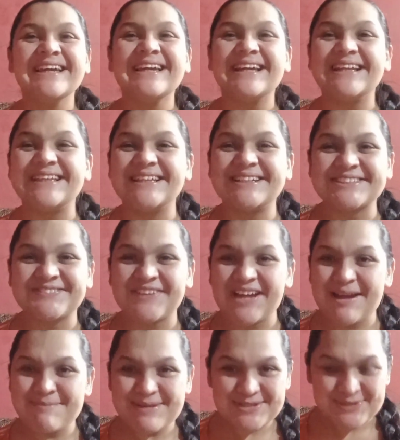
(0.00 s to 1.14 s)
E Deus foi
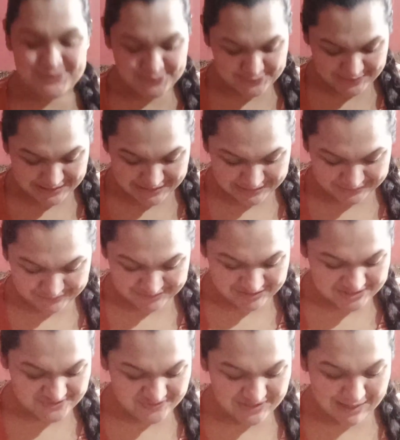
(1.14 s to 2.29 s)
abençoando,
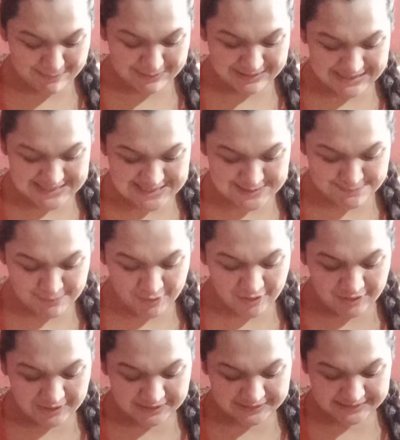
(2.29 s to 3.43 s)
Deus foi abrindo as
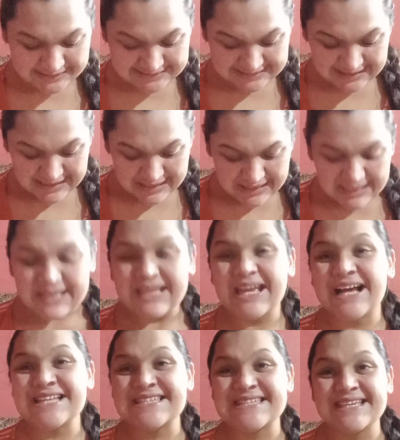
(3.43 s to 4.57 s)
portas. E
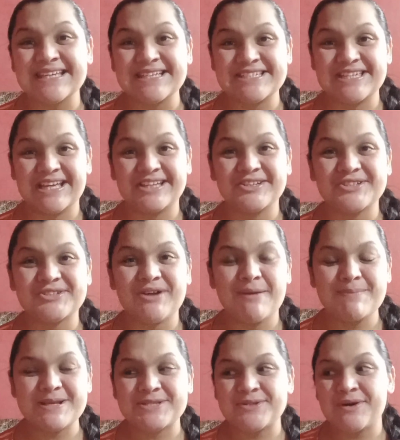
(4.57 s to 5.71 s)
assim, gente, eu sou uma
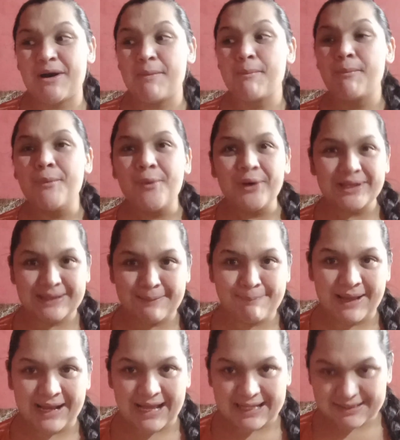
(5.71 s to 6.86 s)
pessoa muito
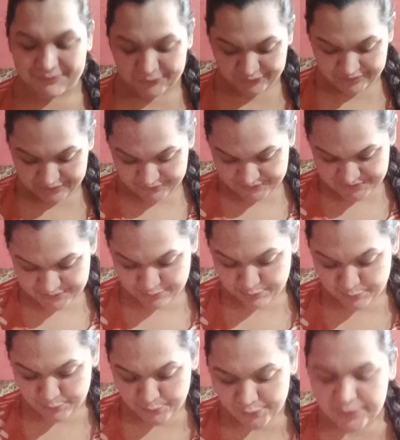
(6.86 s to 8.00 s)
apegada com Deus,
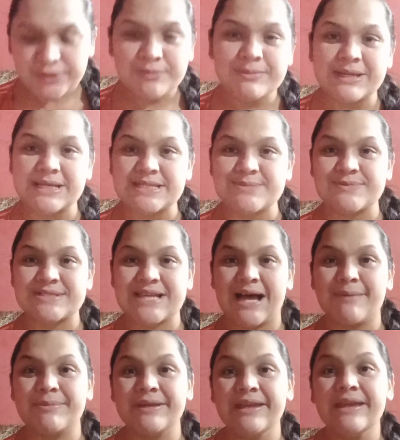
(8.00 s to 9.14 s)
muito mesmo,
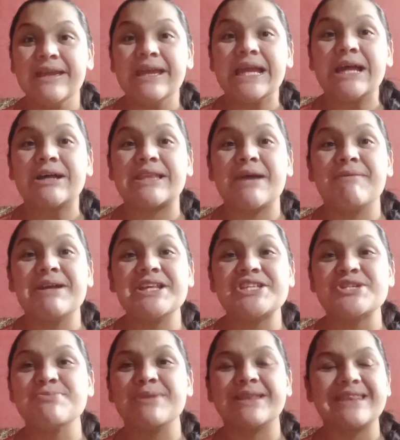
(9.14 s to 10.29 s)
sabe? Eu tenho uma
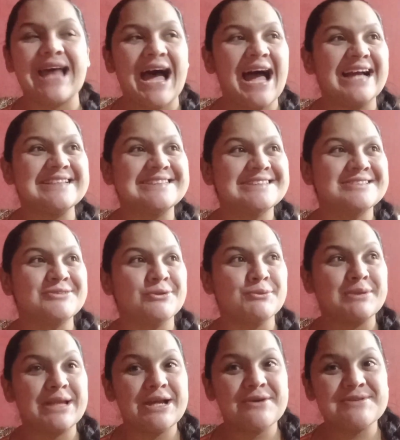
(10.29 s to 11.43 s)
intimidade com
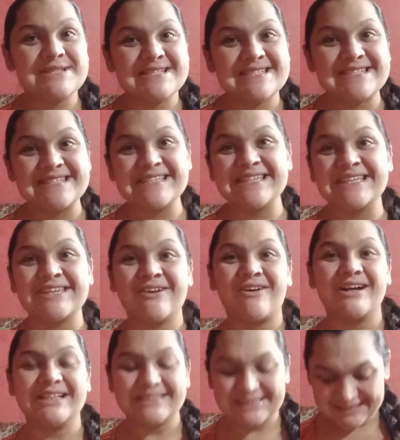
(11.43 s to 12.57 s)
Deus assim que,
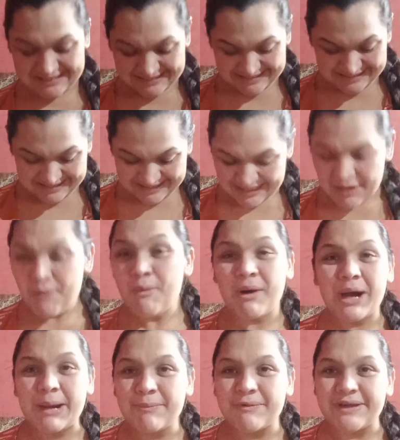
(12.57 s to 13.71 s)
olha, eu
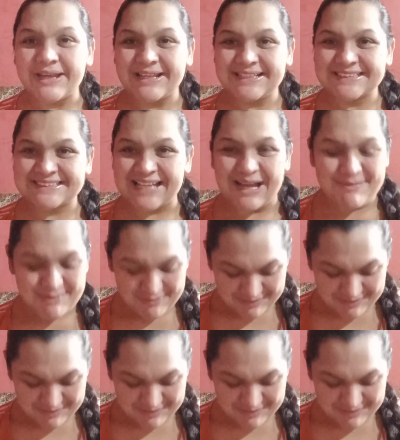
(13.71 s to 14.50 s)
amo ele, sabe? Eu